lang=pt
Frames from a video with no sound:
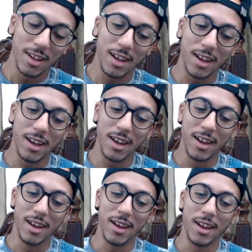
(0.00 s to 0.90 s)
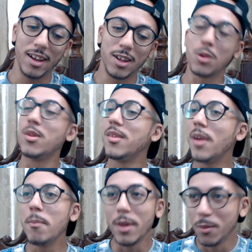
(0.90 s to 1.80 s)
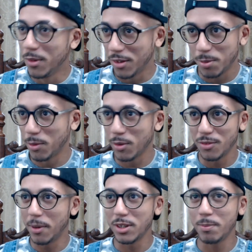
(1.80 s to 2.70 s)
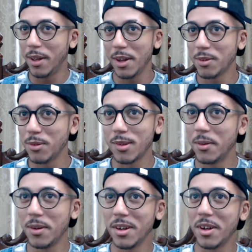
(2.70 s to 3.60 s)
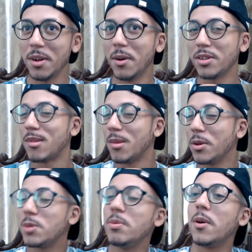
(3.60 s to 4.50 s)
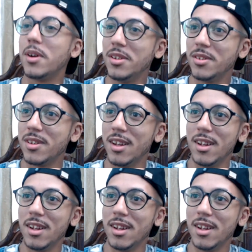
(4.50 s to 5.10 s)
É, inclusive amigos, as pessoas mais perto são, é, eu acho que são as piores.